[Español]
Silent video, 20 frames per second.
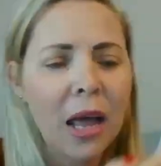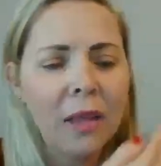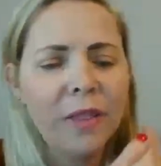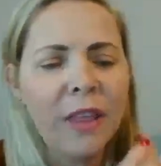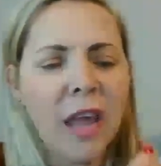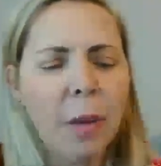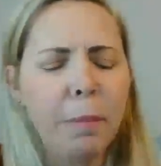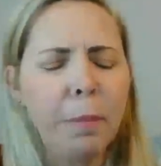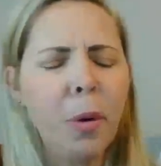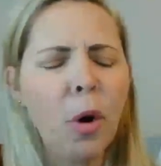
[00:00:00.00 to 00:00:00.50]

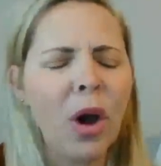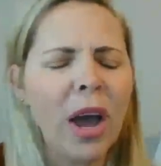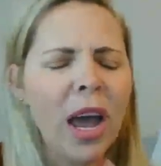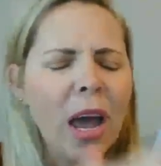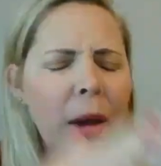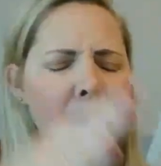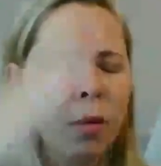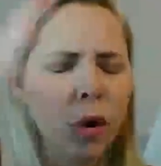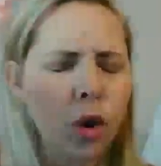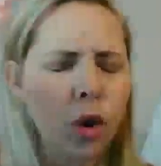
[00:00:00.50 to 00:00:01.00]

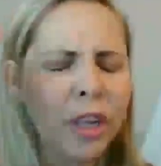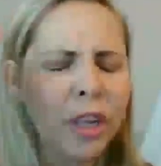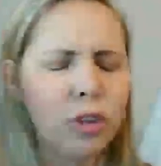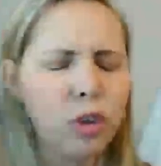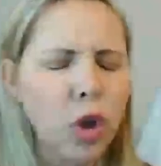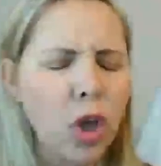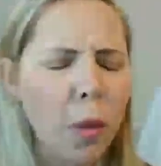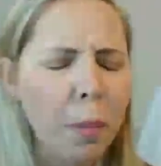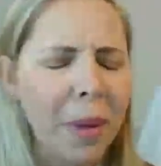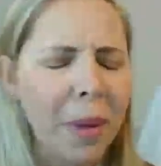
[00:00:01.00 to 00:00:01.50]
Despojémonos de
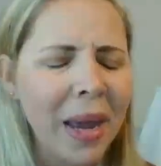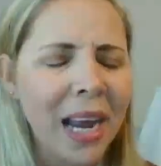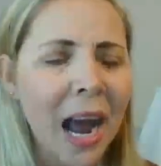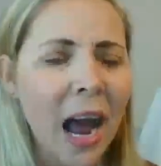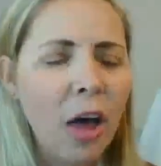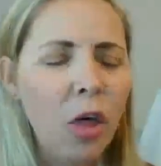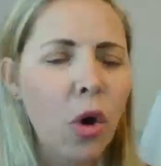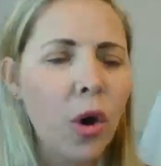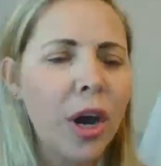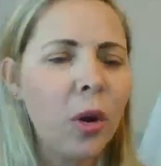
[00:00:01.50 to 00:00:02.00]
todo
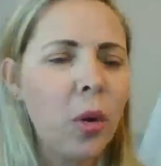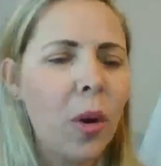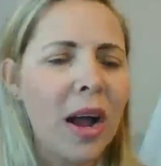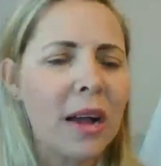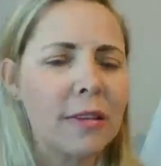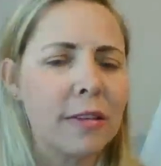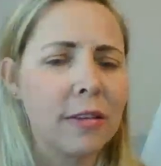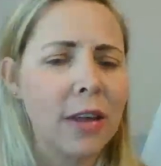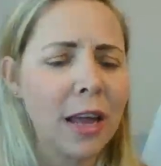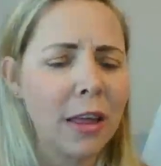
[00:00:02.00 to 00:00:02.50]
pecado que nos
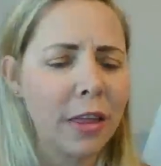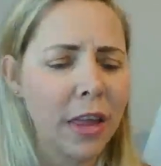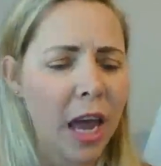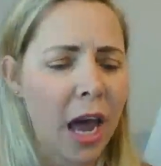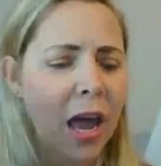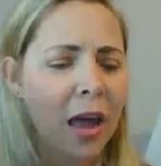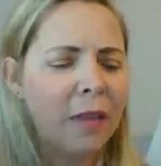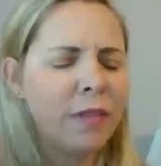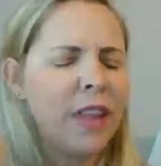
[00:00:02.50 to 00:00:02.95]
asedia.